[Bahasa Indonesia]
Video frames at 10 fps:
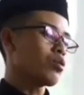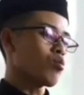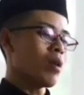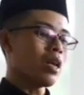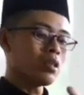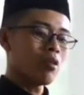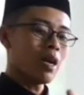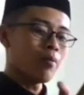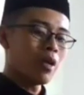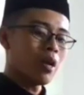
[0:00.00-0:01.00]
Subhanallah,
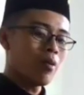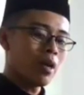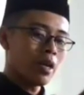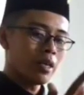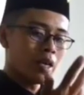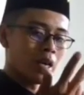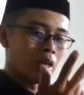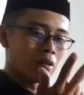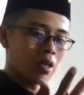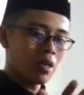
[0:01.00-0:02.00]
alhamdulillah, wala ilaha
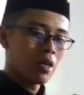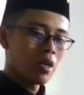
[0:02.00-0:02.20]
illallah,